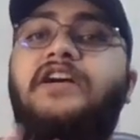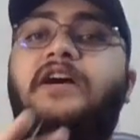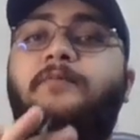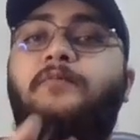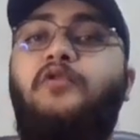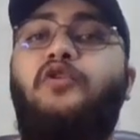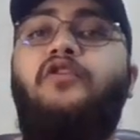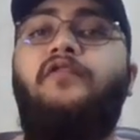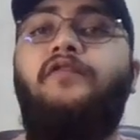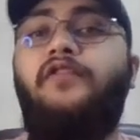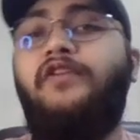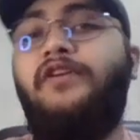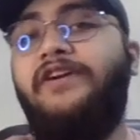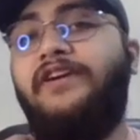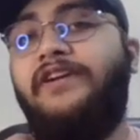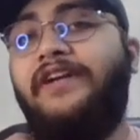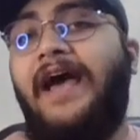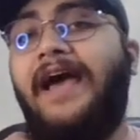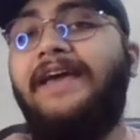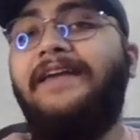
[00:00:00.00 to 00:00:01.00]
chapter of your
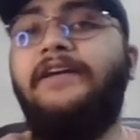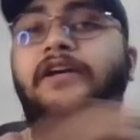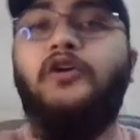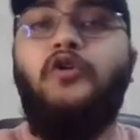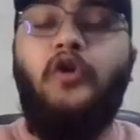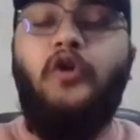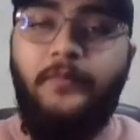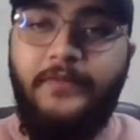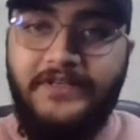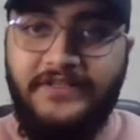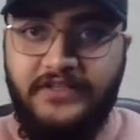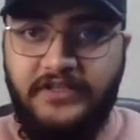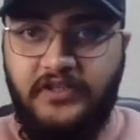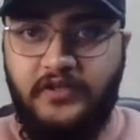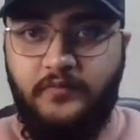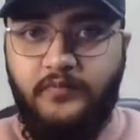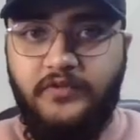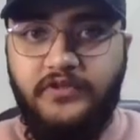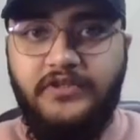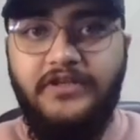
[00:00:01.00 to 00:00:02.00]
entire economics
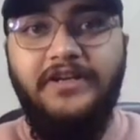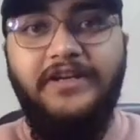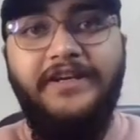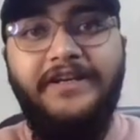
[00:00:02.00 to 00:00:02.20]
syllabus